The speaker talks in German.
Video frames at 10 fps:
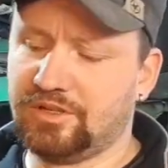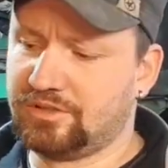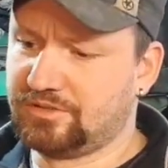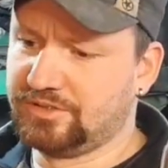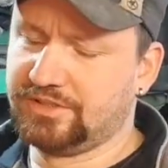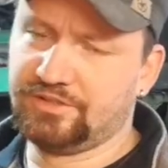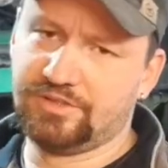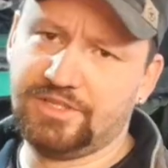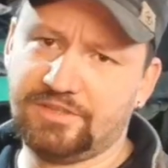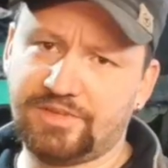und
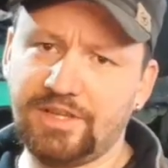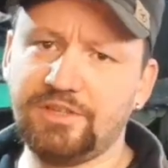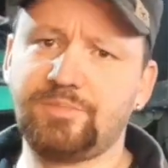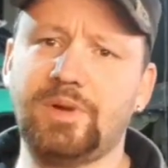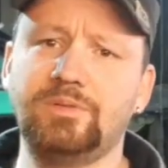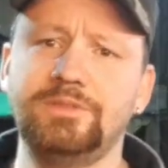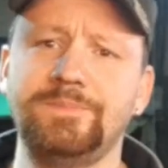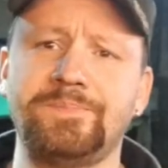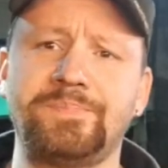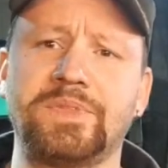nur hinne fertig
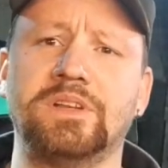baue,